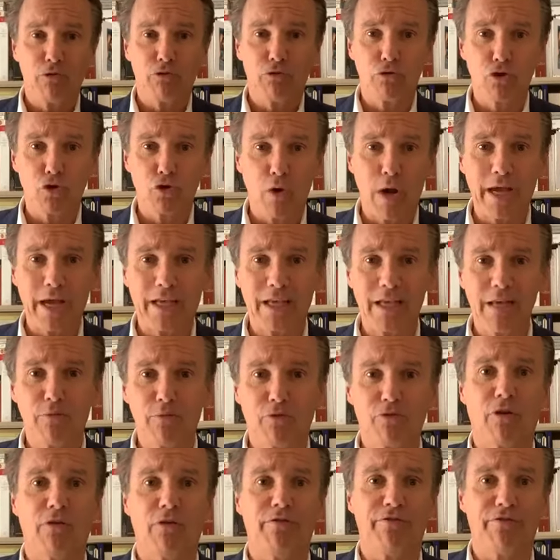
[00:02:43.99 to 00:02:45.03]
Joachim
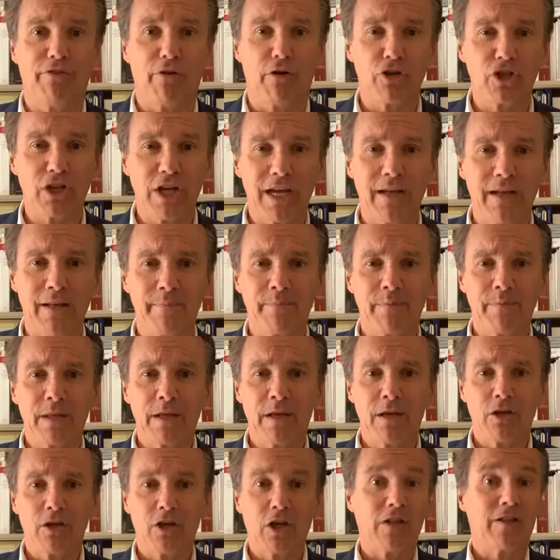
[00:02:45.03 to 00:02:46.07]
Sanforget,
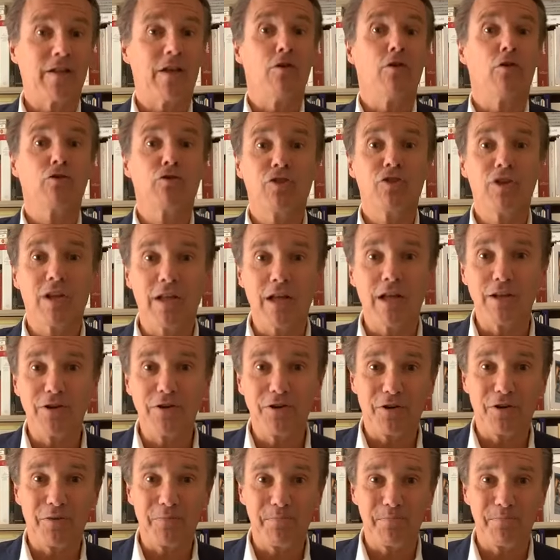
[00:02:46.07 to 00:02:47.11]
qui est un ancien
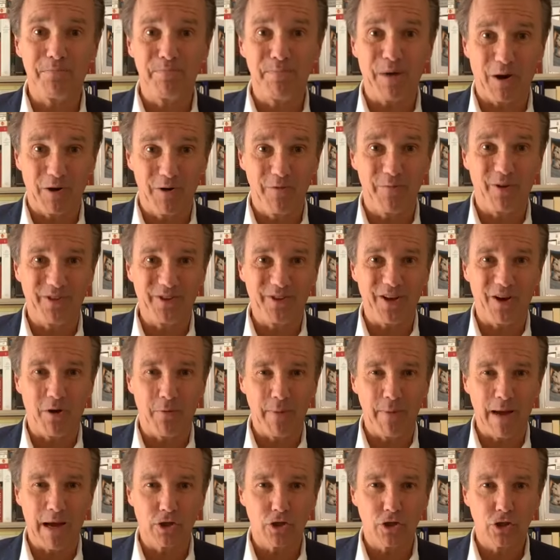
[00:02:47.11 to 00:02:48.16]
d'ailleurs parlementaire en
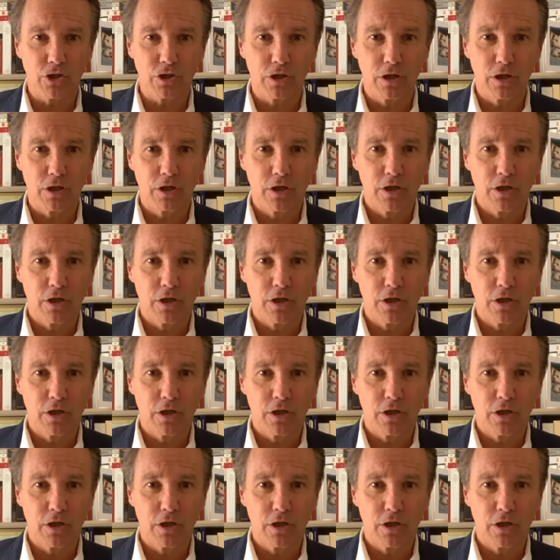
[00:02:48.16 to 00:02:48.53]
marche.